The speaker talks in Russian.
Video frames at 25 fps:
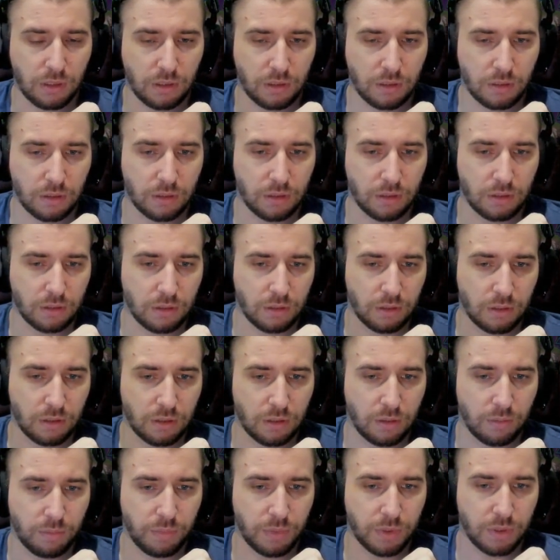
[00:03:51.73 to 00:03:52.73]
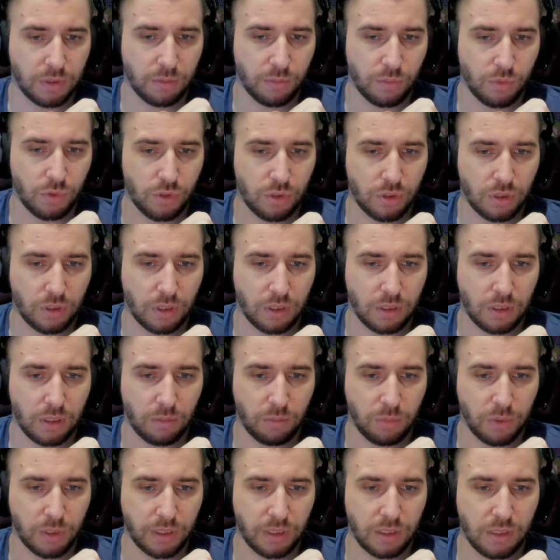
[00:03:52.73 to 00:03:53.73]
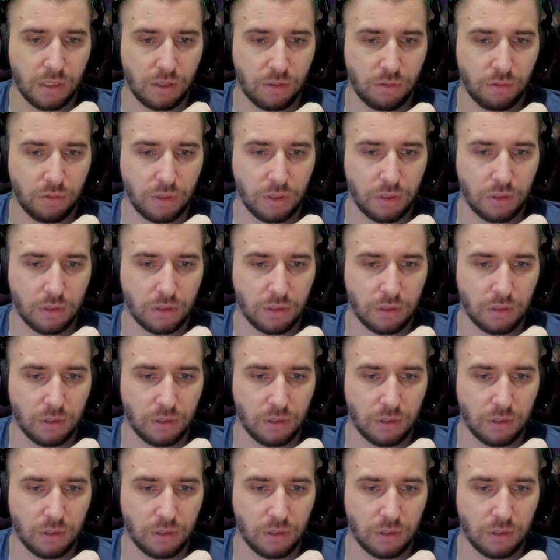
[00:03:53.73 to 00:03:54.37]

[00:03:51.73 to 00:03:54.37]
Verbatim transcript: А, потому что она блокирует